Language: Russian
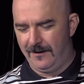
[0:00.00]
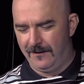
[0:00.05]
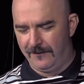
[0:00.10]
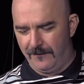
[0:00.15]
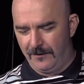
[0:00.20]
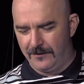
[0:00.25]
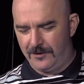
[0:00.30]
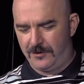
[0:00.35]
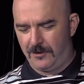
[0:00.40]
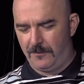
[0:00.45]

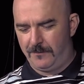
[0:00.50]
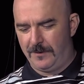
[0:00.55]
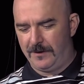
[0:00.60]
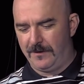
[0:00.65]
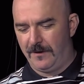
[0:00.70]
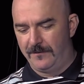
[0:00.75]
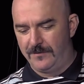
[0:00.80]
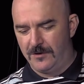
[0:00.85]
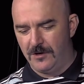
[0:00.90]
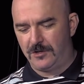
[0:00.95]
Вот что,
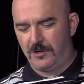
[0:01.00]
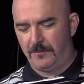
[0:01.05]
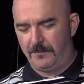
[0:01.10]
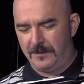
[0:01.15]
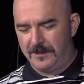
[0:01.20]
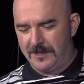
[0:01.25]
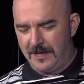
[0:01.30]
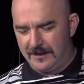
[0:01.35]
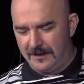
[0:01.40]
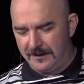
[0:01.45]
все, что
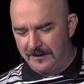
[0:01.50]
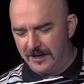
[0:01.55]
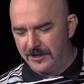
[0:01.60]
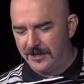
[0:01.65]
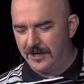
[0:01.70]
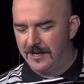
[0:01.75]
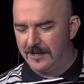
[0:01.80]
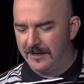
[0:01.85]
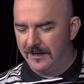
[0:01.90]
писала наша